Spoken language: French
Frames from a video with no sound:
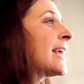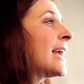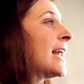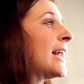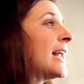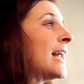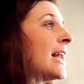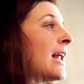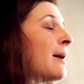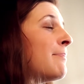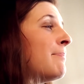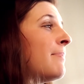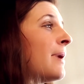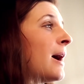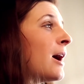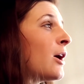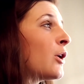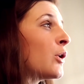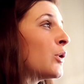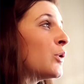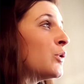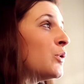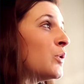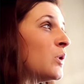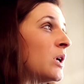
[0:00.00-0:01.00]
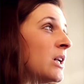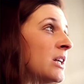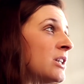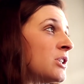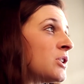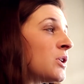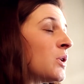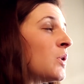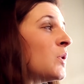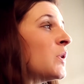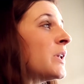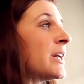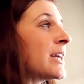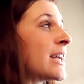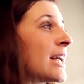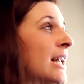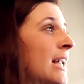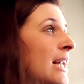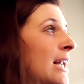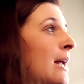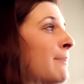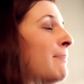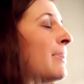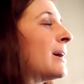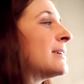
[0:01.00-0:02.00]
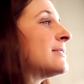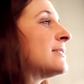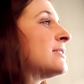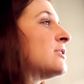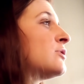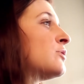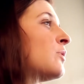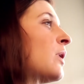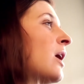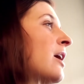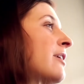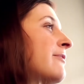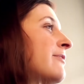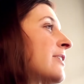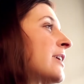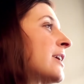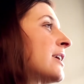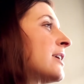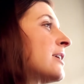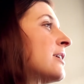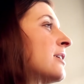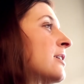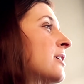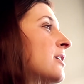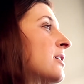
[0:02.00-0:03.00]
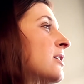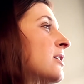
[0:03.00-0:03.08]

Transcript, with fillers: quelle est la part de légende et quelle est la part d'histoire avérée